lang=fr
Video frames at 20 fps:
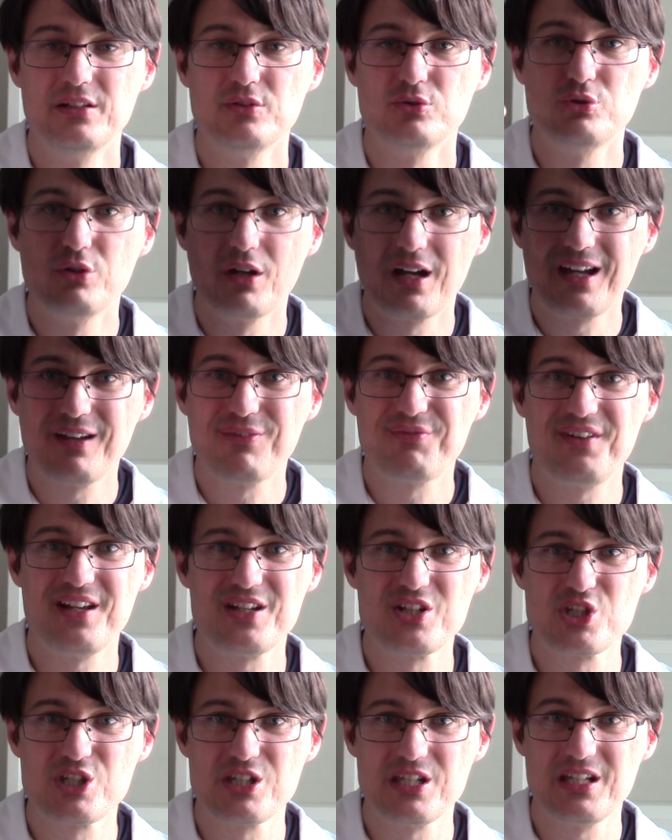de
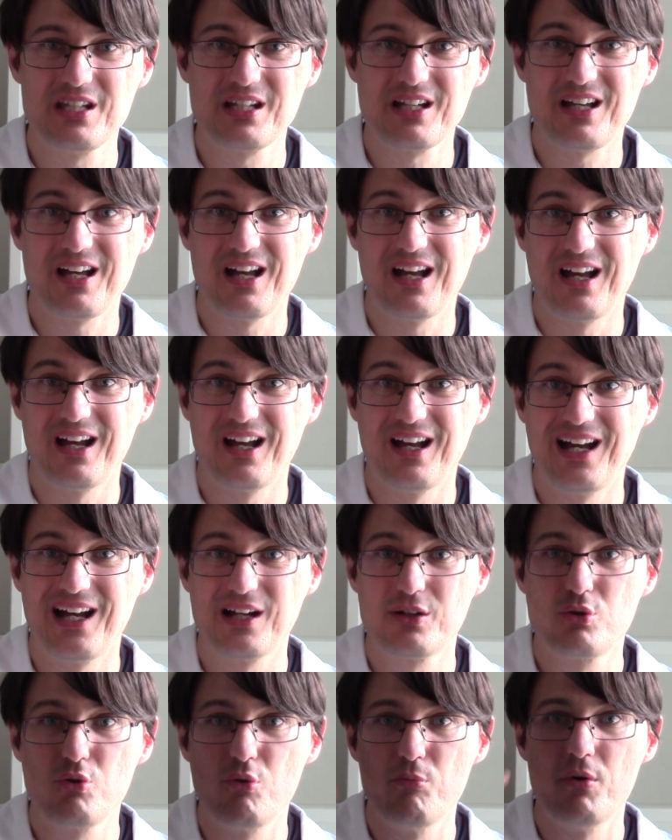réfléchir à
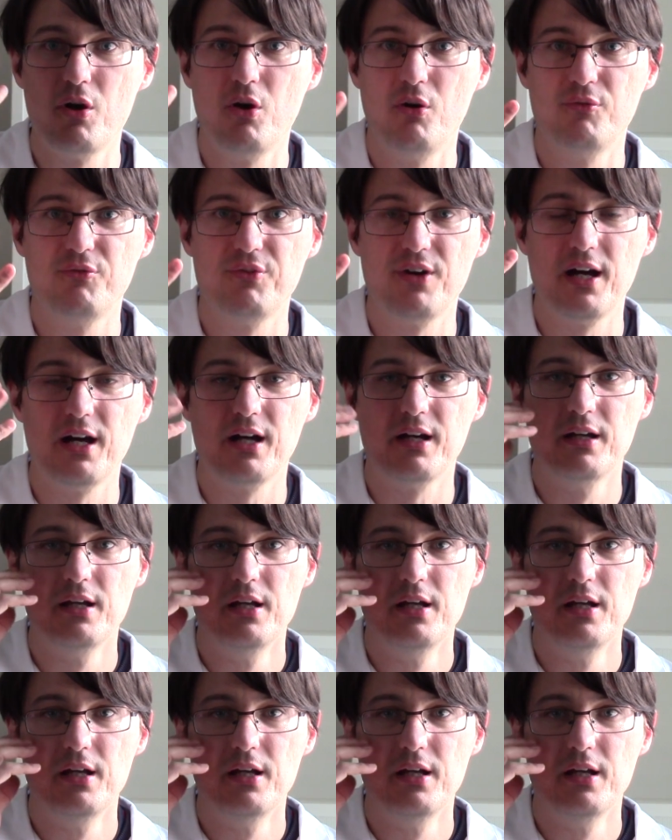comment on va